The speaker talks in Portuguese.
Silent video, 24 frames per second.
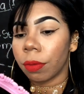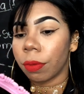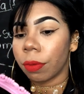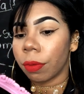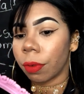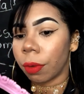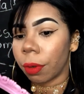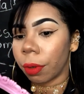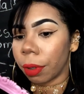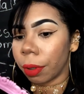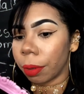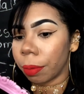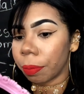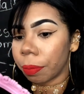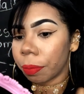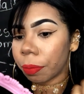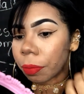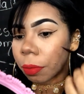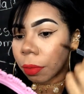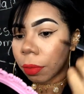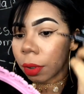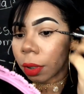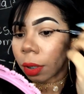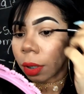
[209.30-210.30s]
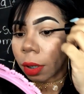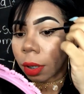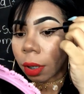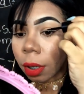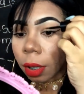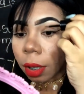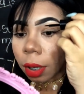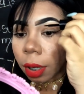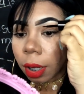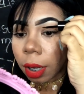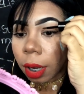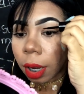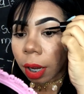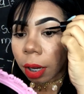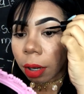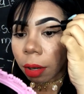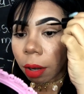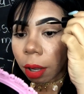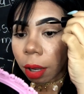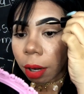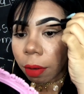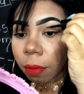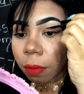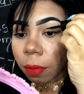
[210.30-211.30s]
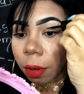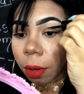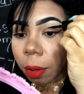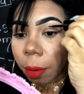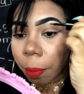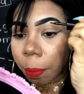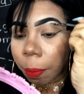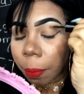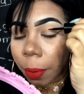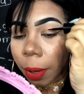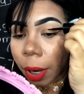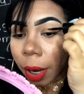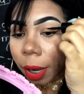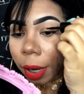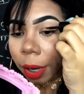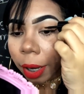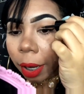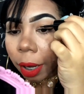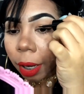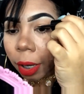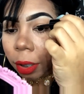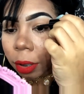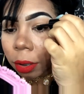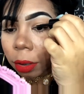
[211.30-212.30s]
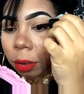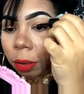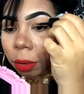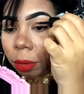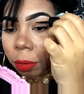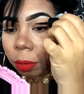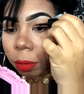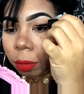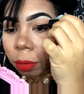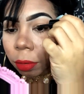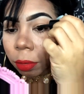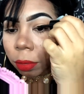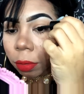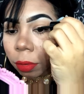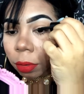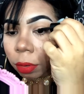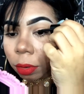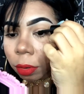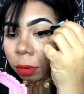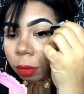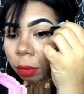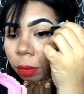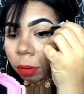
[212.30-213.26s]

Foi. E agora eu venho pra cá de novo.